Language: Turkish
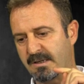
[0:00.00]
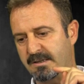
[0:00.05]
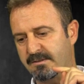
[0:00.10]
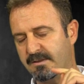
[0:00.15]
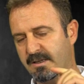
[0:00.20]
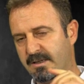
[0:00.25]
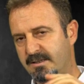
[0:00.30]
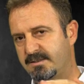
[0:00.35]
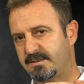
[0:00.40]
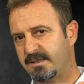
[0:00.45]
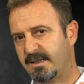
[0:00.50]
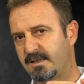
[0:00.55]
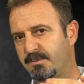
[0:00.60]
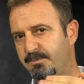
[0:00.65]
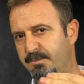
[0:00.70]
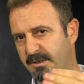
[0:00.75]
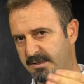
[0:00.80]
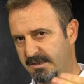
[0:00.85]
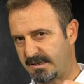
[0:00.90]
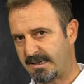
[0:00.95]

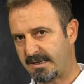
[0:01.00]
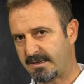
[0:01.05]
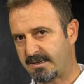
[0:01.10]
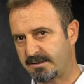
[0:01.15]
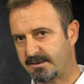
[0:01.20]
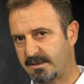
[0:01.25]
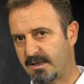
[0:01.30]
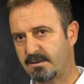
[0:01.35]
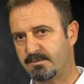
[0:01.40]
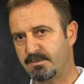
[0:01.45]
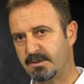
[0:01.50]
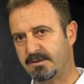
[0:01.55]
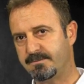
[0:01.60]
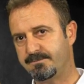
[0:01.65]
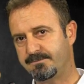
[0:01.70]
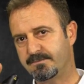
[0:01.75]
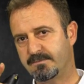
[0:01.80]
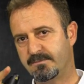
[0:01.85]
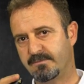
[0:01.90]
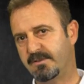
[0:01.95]
Destek bir yere kadar mı?
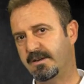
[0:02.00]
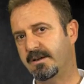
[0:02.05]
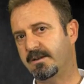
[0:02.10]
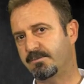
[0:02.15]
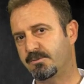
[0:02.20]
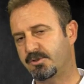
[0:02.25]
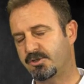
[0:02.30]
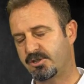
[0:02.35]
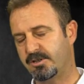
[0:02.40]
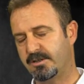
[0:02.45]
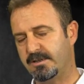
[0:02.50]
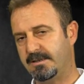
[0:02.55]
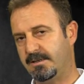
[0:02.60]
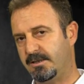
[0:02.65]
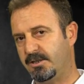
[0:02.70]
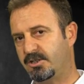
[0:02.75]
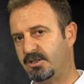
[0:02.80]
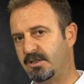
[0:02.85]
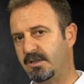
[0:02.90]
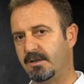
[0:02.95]
Vermiş.
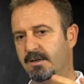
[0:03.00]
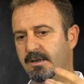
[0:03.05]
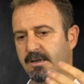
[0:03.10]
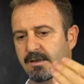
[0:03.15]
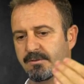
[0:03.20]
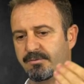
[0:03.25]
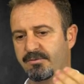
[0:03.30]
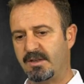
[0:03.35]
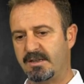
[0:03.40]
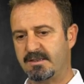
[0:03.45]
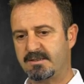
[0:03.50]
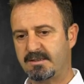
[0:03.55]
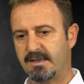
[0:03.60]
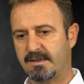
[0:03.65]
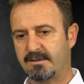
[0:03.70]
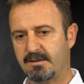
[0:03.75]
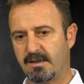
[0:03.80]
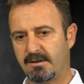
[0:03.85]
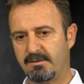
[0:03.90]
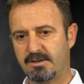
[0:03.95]
2.
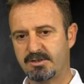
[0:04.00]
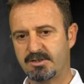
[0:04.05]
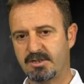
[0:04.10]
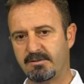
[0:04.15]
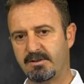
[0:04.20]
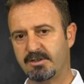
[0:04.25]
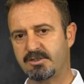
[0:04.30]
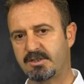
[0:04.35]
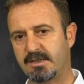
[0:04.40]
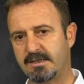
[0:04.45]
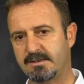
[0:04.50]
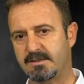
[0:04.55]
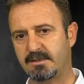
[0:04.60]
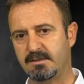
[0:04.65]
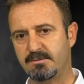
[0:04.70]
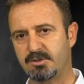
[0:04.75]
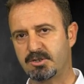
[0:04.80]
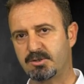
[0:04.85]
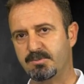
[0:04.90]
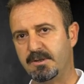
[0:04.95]
Destek yavaş yavaş
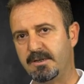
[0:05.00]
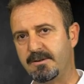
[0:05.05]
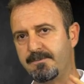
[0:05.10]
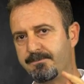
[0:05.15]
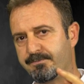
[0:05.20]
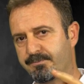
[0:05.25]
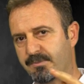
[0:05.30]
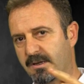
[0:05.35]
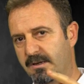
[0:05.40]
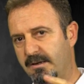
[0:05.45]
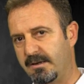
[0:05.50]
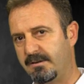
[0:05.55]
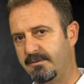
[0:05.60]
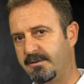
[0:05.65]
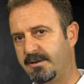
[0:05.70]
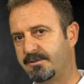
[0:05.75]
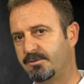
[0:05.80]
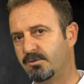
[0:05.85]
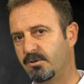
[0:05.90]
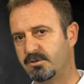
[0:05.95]
kesilmiş mi?
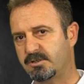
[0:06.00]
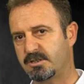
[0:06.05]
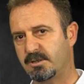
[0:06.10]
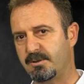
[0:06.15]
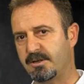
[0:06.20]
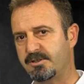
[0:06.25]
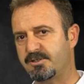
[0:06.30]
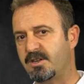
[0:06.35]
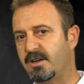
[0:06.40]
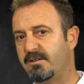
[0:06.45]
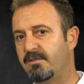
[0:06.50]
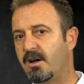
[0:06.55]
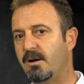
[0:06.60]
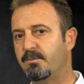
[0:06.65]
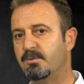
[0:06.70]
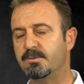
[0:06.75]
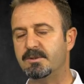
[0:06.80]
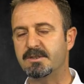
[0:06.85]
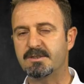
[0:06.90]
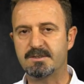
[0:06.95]
Evet o zaman
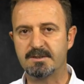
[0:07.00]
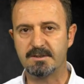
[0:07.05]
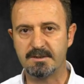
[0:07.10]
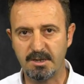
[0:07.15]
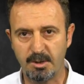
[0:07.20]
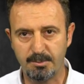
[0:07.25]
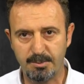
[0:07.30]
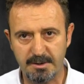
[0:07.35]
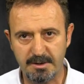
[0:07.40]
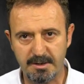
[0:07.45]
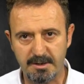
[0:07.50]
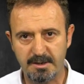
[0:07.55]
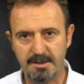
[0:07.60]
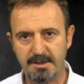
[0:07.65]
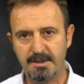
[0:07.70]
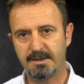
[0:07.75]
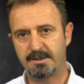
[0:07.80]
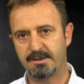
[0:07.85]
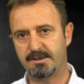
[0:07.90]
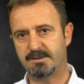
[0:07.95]
cevabımız yapı
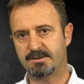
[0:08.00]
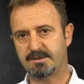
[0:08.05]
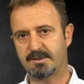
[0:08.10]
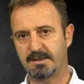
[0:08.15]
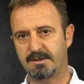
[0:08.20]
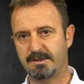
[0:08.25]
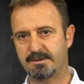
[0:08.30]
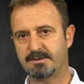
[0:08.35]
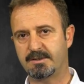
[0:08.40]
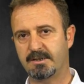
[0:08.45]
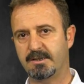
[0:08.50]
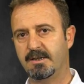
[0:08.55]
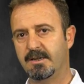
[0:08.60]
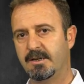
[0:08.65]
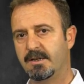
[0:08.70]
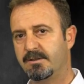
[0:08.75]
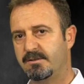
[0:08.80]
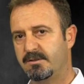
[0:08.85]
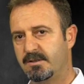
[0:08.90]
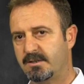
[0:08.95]
iskelesi.
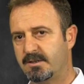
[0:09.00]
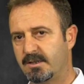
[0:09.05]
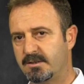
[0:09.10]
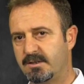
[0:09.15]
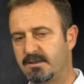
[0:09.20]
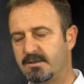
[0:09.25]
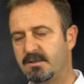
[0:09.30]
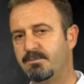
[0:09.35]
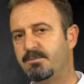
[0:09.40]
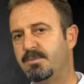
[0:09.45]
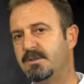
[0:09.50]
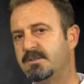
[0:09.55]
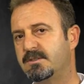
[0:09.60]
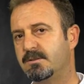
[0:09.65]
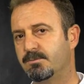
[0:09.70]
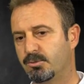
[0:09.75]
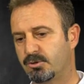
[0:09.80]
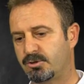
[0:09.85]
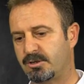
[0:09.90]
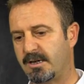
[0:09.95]
Dikkat edin
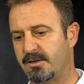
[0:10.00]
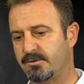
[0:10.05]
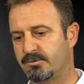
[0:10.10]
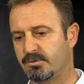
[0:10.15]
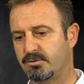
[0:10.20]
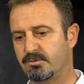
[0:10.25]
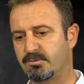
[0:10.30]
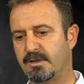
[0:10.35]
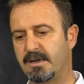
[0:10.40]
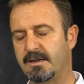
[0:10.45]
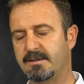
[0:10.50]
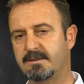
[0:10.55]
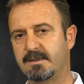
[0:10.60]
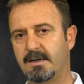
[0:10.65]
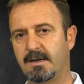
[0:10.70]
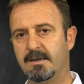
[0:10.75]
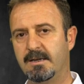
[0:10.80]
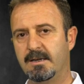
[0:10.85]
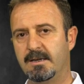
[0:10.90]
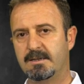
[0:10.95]
biz bu tarz
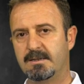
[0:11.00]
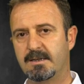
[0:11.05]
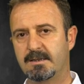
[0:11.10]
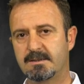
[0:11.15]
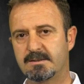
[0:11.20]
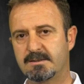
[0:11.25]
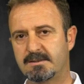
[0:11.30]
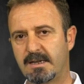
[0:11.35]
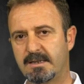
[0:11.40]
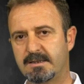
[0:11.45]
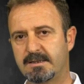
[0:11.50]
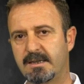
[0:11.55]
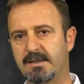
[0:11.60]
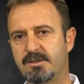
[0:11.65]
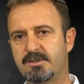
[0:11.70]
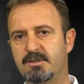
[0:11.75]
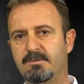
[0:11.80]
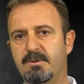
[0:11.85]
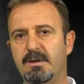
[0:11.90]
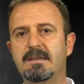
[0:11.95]
durumlarda yakınsal
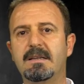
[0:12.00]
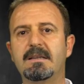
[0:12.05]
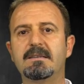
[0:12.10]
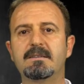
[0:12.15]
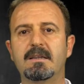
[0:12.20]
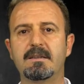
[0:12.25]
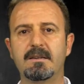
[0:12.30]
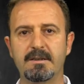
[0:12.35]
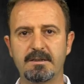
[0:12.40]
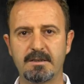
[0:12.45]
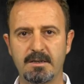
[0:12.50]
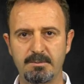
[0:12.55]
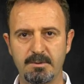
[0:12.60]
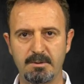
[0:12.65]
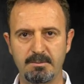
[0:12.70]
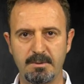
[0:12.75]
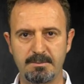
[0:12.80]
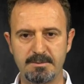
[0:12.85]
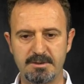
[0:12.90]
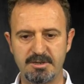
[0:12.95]
gelişim alandan
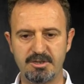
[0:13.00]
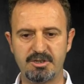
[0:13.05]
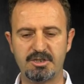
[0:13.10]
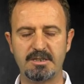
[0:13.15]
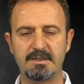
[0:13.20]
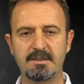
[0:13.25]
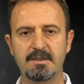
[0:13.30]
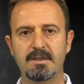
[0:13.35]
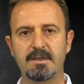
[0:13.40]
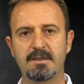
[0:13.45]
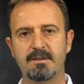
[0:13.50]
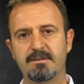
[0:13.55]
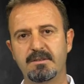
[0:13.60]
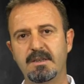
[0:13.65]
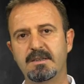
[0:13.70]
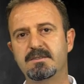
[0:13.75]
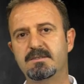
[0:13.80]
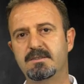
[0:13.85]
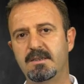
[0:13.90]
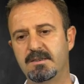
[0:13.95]
ayırabilmemiz için
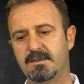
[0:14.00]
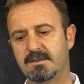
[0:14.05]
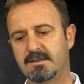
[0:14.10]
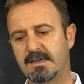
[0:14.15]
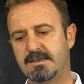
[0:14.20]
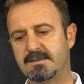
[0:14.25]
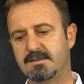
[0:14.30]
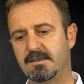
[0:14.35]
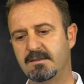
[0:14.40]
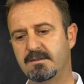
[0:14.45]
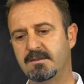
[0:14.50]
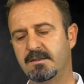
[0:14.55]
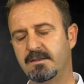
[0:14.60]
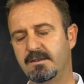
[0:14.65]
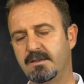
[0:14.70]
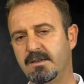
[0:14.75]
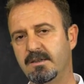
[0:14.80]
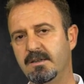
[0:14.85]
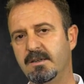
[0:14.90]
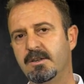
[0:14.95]
desteğin
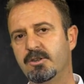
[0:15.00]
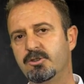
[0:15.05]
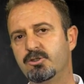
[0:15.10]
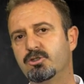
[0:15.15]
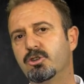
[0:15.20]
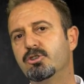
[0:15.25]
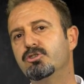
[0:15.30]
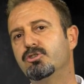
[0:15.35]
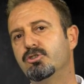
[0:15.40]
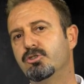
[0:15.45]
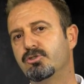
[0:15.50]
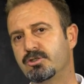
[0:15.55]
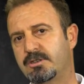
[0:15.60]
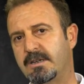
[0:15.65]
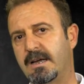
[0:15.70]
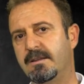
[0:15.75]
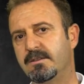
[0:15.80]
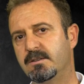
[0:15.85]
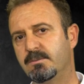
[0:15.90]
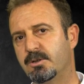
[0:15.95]
kesildiğini, çocuğun
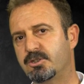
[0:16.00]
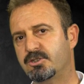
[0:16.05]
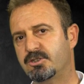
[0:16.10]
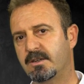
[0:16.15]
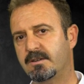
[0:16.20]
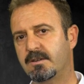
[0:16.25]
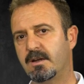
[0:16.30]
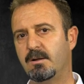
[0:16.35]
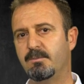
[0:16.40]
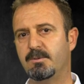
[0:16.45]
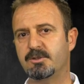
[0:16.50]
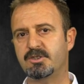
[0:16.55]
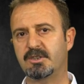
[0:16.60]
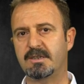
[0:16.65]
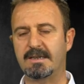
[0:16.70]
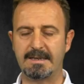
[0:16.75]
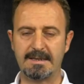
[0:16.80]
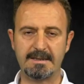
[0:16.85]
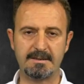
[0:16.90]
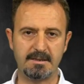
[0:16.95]
kendi başına kalması
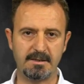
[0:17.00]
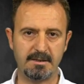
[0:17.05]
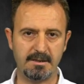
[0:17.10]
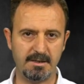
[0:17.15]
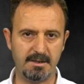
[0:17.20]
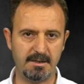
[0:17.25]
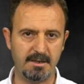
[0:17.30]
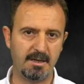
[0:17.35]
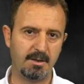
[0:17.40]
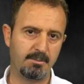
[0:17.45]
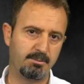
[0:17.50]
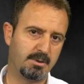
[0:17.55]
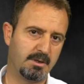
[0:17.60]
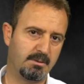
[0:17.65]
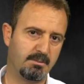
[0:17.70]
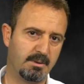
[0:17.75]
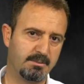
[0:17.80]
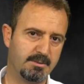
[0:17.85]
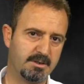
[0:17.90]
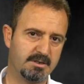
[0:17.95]
gerektiğini
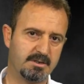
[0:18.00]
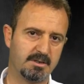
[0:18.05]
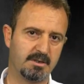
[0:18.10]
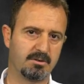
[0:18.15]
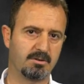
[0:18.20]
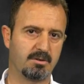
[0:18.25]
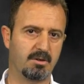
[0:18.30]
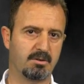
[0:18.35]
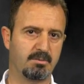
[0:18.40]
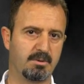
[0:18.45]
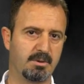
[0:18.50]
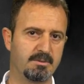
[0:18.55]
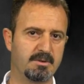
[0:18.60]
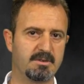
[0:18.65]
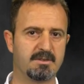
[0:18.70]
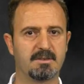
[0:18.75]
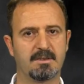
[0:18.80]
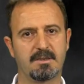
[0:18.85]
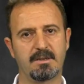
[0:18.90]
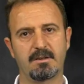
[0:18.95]
bilmemiz,
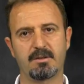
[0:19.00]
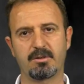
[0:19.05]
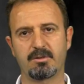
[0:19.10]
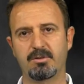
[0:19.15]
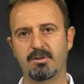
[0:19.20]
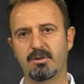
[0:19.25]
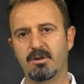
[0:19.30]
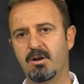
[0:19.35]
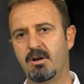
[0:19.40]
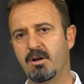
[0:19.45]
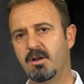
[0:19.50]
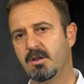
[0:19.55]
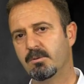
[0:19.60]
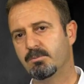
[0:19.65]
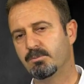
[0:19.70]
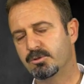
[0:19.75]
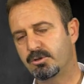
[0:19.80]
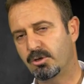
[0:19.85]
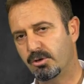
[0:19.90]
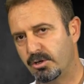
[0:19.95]
görmemiz gerekiyor.
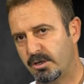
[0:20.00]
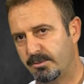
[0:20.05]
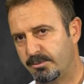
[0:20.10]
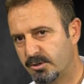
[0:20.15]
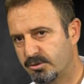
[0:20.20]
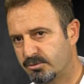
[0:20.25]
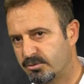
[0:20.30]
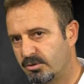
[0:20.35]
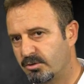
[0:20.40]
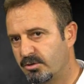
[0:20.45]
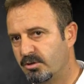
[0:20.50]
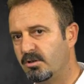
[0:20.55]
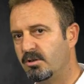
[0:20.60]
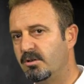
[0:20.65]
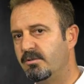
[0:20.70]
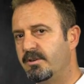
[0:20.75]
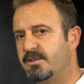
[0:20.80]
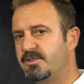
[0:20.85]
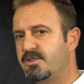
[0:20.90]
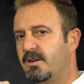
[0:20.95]
Bu da öyle bir
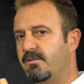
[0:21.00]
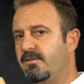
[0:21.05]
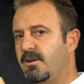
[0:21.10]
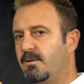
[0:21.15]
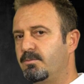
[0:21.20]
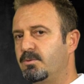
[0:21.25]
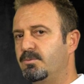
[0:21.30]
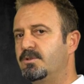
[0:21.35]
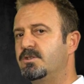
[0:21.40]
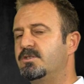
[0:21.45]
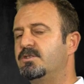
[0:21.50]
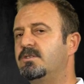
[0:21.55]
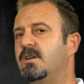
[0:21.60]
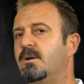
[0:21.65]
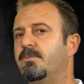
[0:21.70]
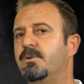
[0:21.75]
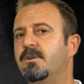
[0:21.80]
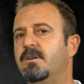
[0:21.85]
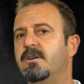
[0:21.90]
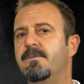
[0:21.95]
soru ve cevabımız
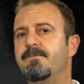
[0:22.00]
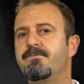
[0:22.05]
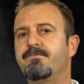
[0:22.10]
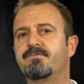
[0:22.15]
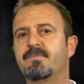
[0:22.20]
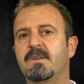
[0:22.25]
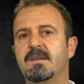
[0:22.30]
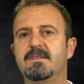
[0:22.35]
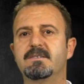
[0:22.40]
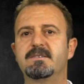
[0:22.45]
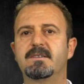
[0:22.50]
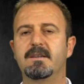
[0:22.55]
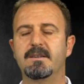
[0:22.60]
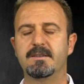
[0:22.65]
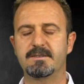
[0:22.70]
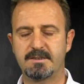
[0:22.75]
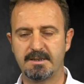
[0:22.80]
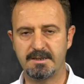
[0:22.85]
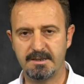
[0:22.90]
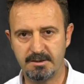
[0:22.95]
yapı
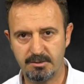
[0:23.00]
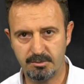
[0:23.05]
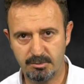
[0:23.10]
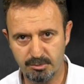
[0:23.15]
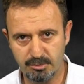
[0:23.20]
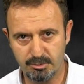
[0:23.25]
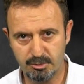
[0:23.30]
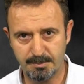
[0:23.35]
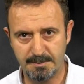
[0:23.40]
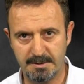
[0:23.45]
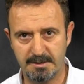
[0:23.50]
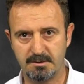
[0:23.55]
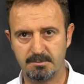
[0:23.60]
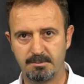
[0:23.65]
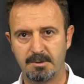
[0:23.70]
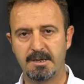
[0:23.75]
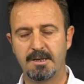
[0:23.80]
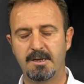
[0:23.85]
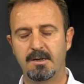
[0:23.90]
iskelesi unutmayalım.